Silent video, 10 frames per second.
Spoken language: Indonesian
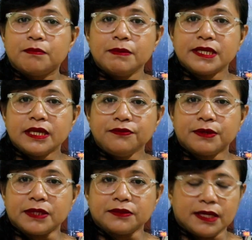Pembacaan
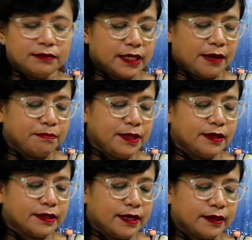firman Tuhan
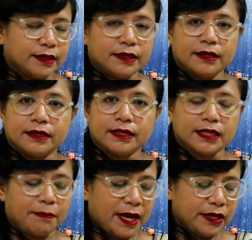terambil dari
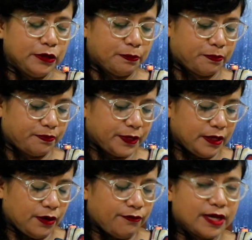kitab Ayub
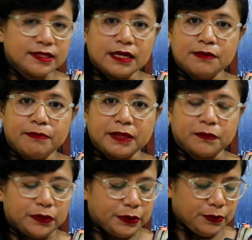pasal
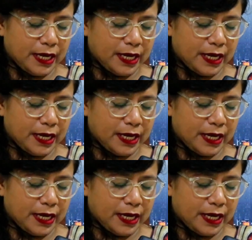42